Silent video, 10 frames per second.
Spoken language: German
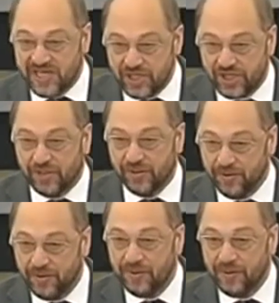anschauen
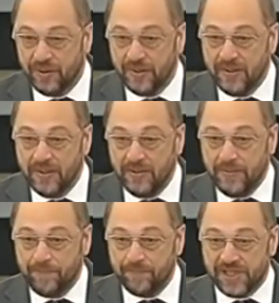
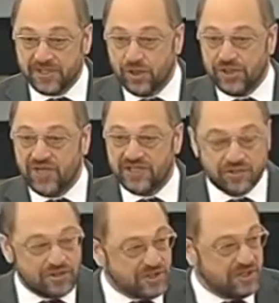das deutsch
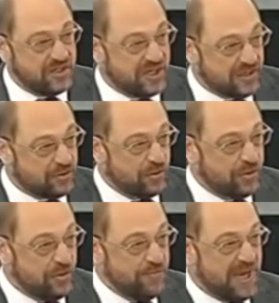französische
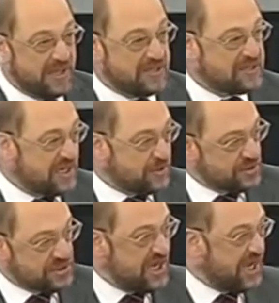direktorium merkel
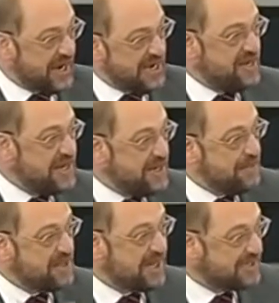sarkozy hat einen deal
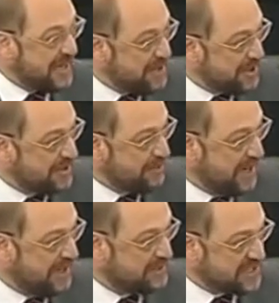mit herrn cameron
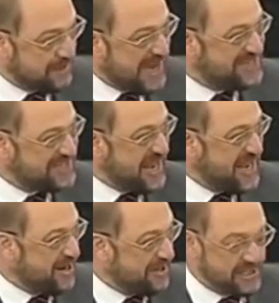gemacht das weiß
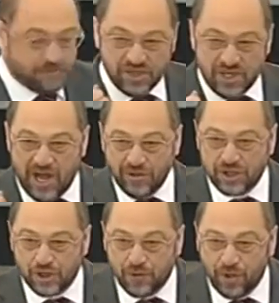jeder das muss auch
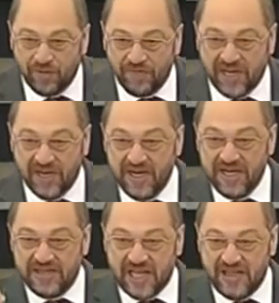ausgesprochen werden.
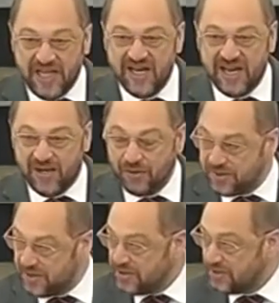der deal
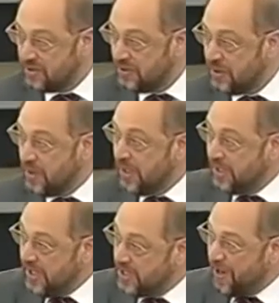lautet
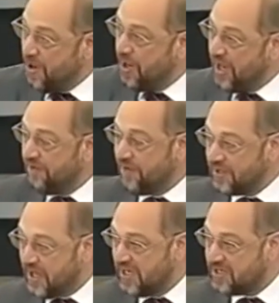ich brauche eine
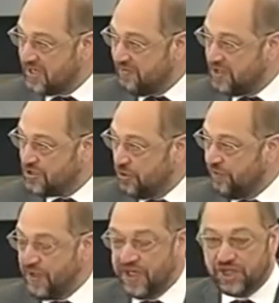
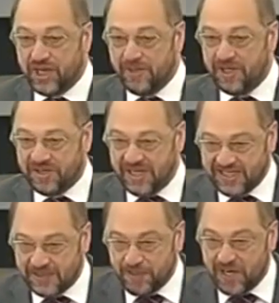vertragsrevision für den
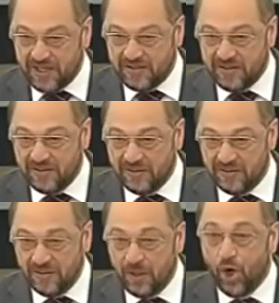stabilitätspakt.
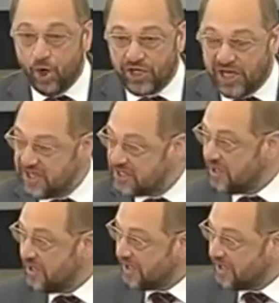okay sagt der